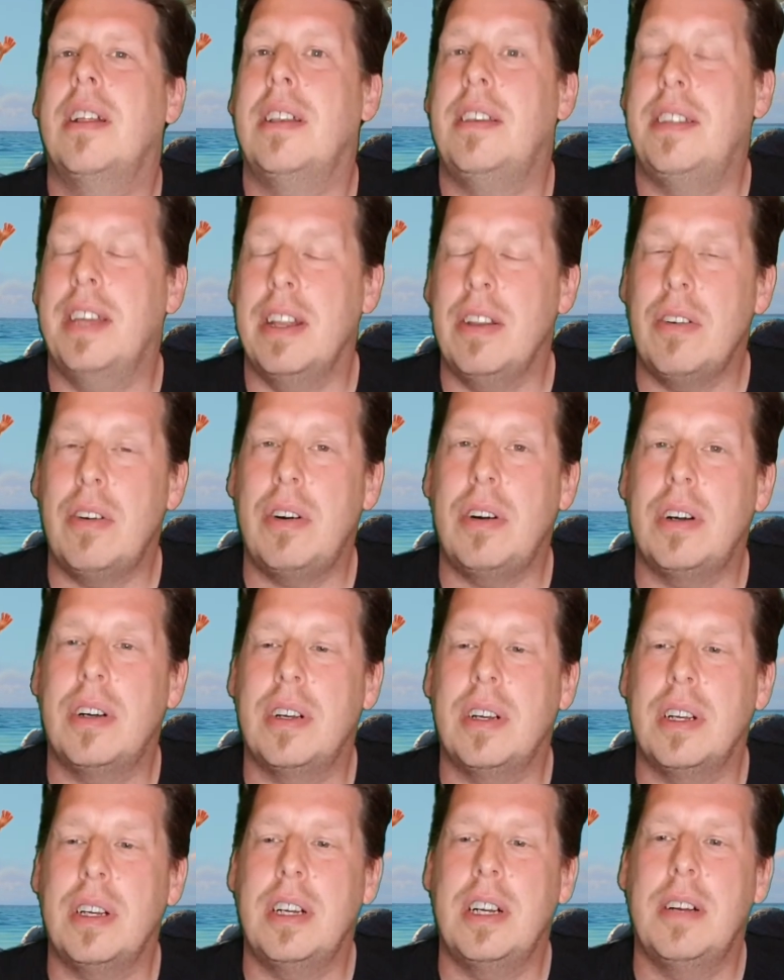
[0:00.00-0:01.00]

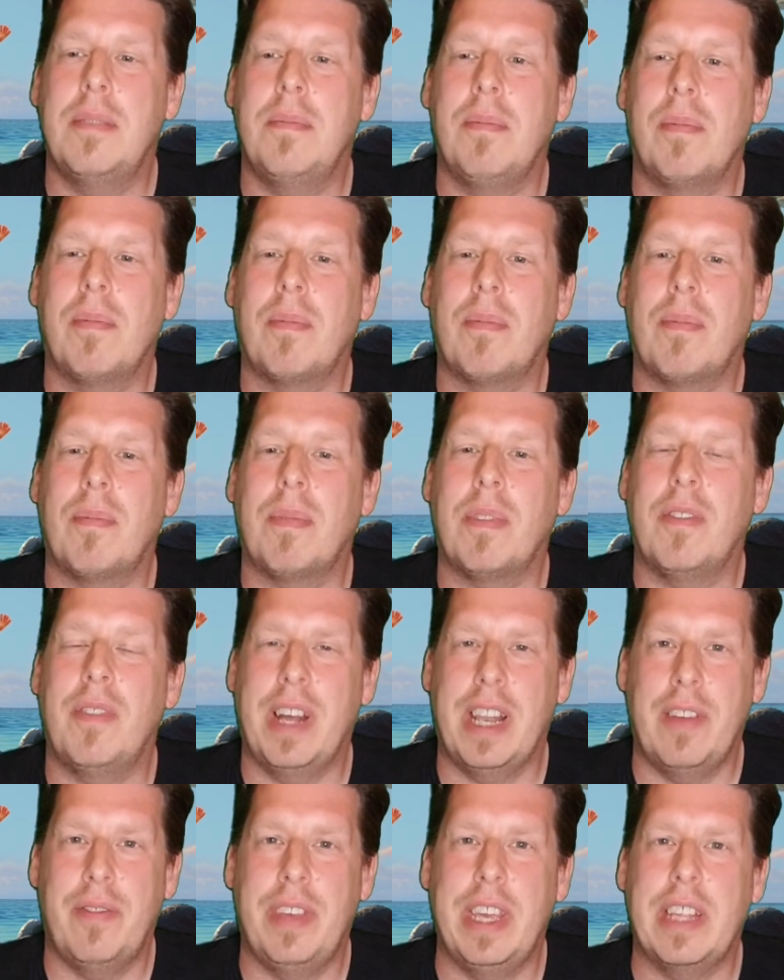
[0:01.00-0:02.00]
Dennoch ähm,
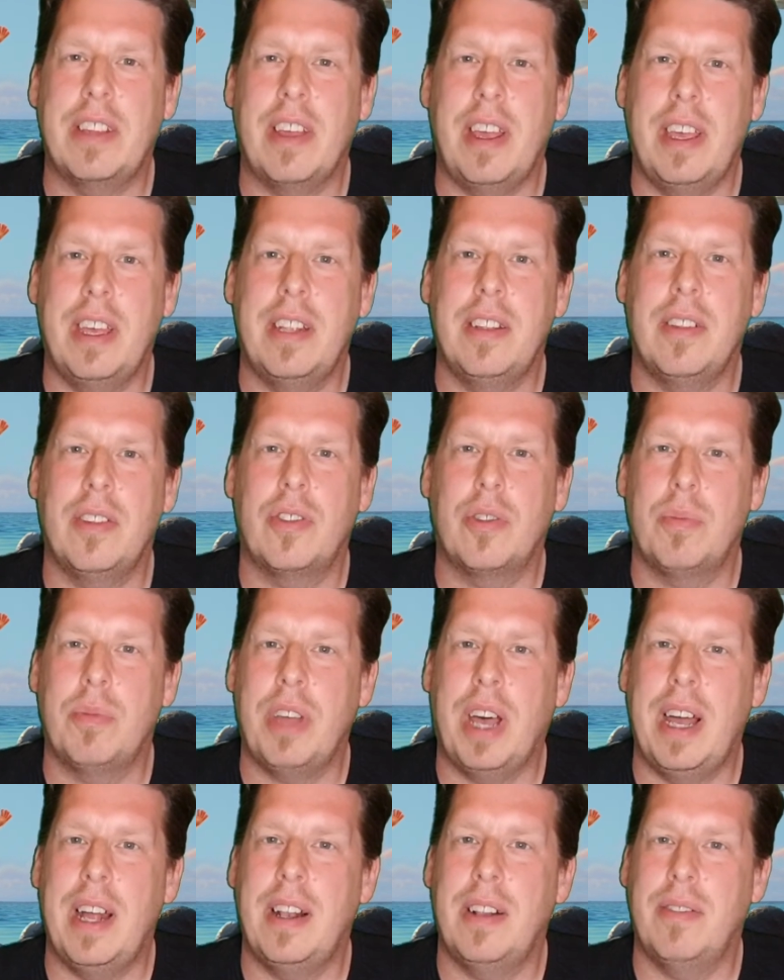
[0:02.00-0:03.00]
war der Weg dahin zum
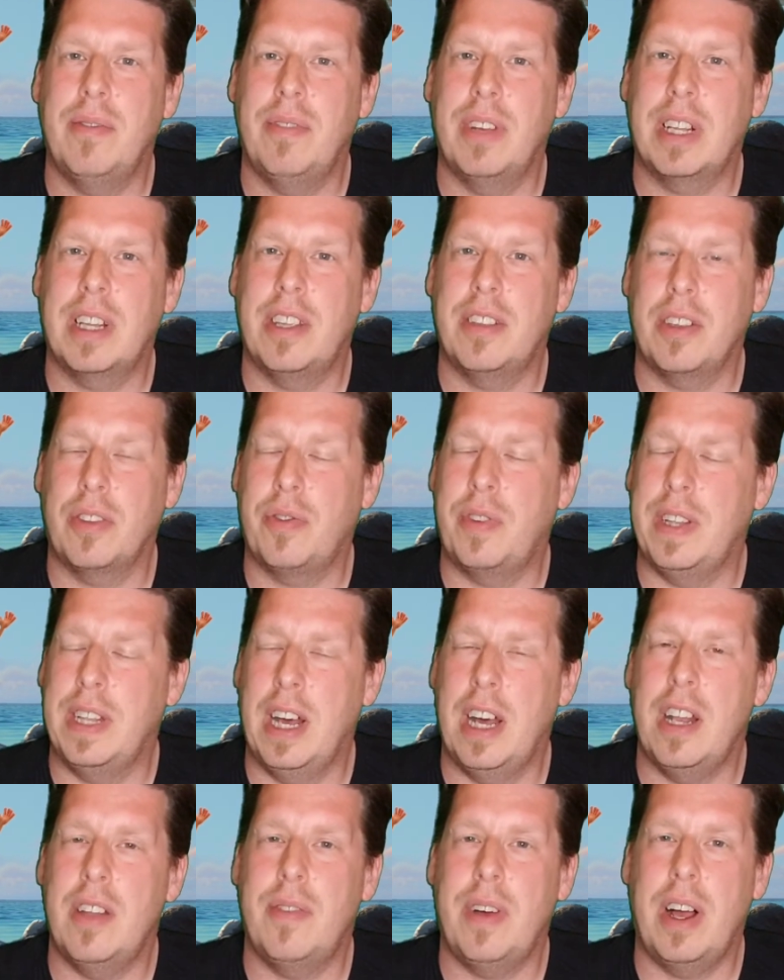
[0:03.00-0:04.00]
Teil wirklich, das
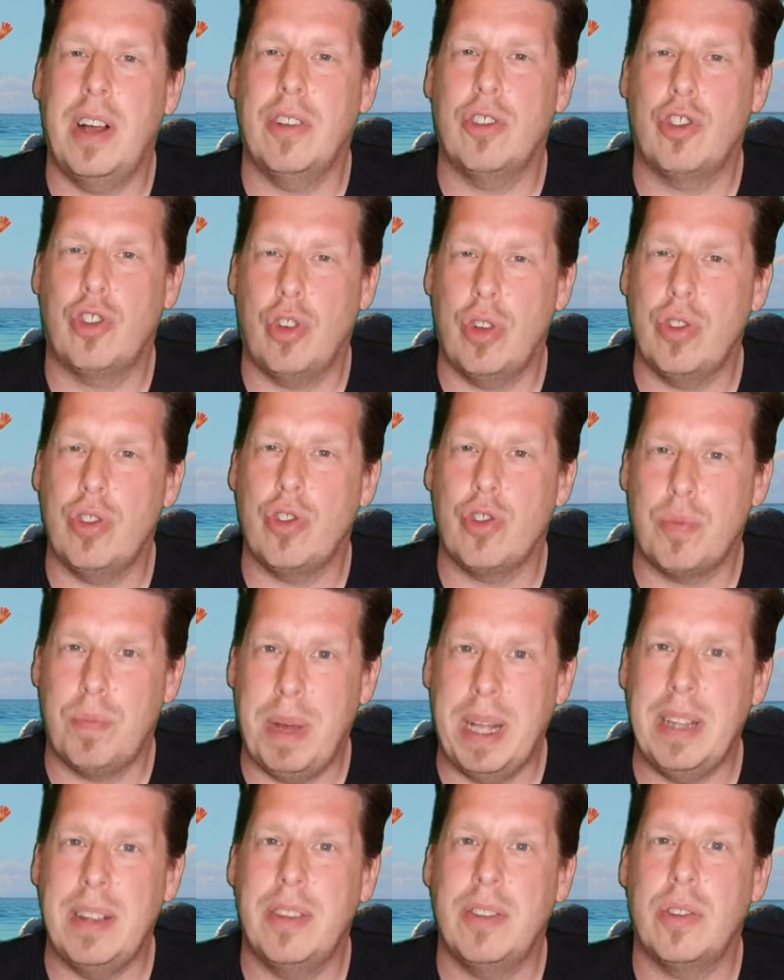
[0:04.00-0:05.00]
Finale war schon
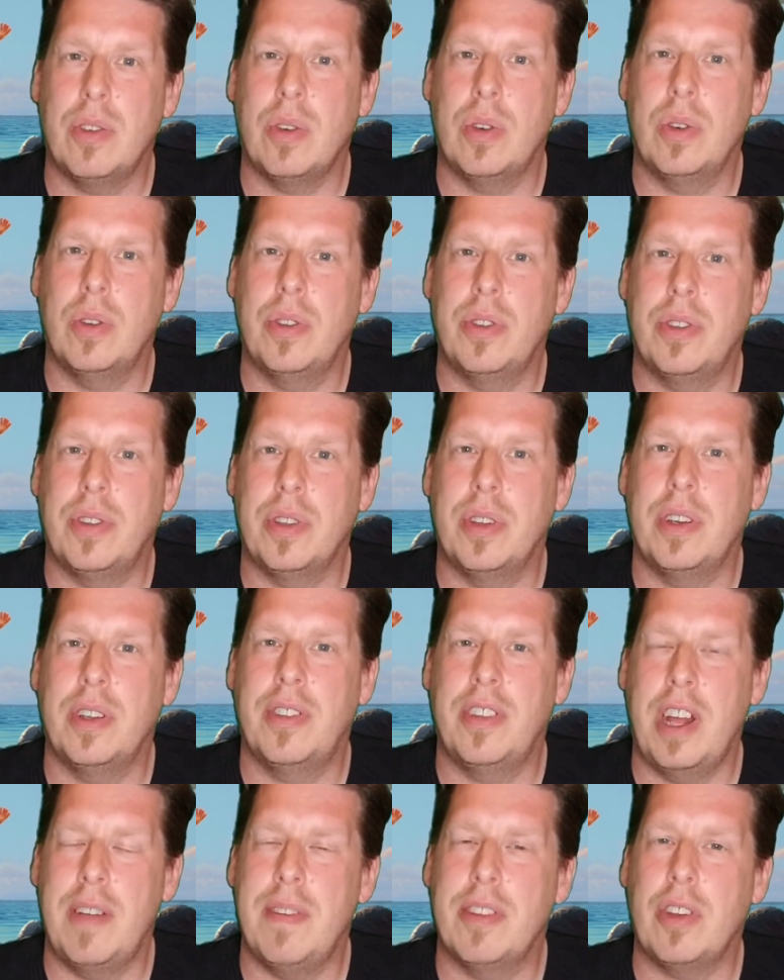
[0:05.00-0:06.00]
spannend und äh,
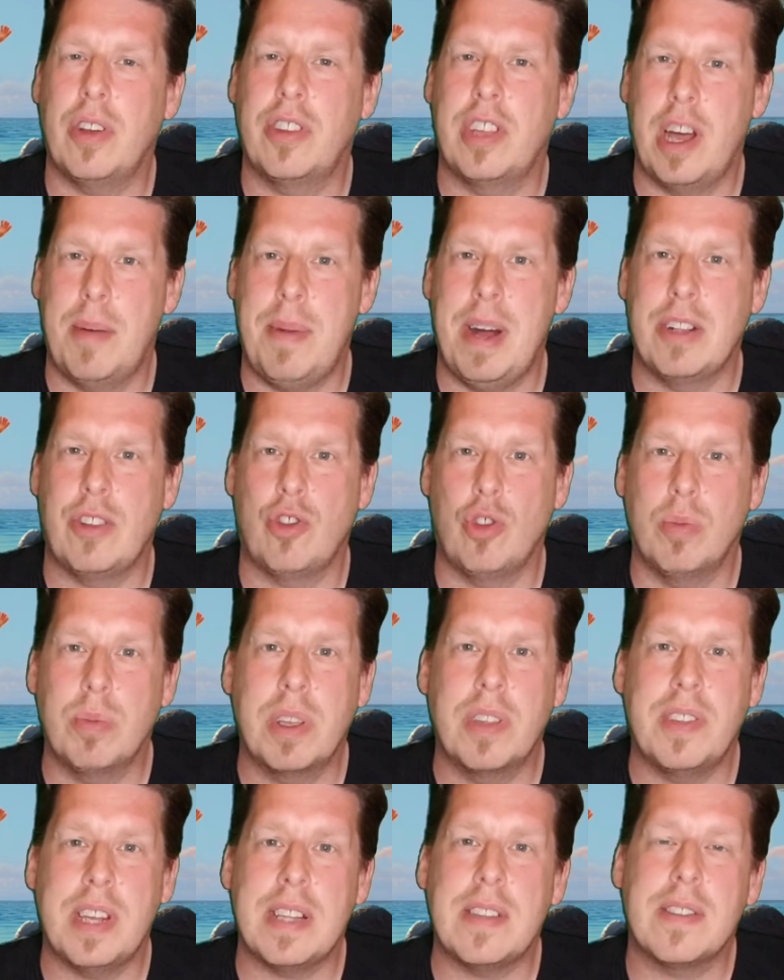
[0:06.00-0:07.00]
teilweise auch dramatisch
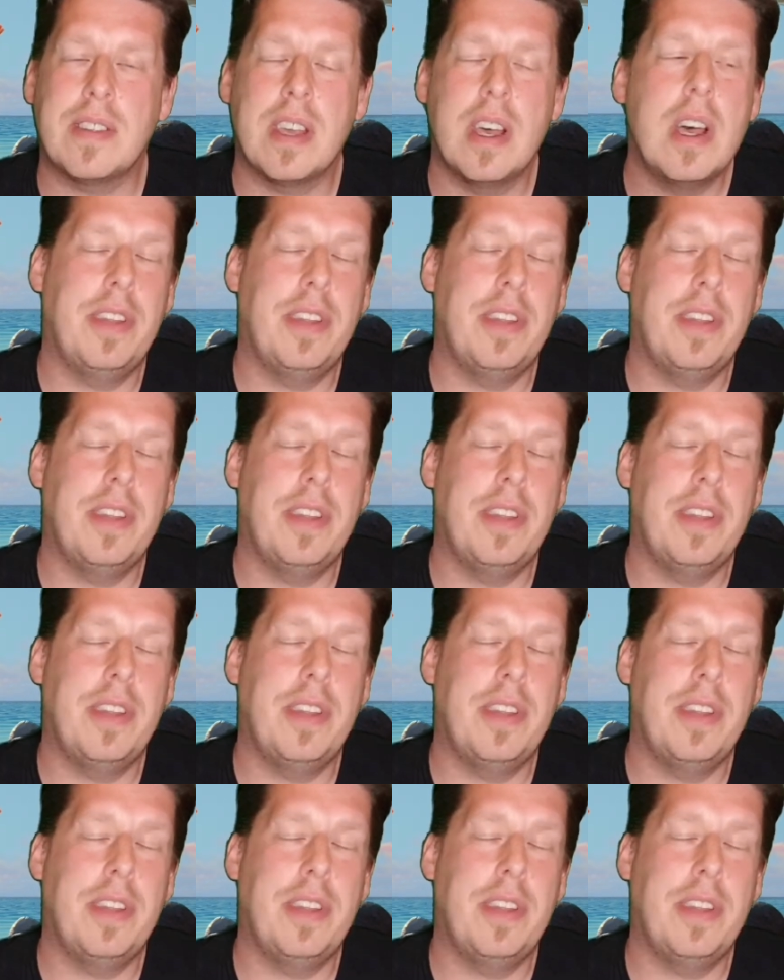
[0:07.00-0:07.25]
umgesetzt.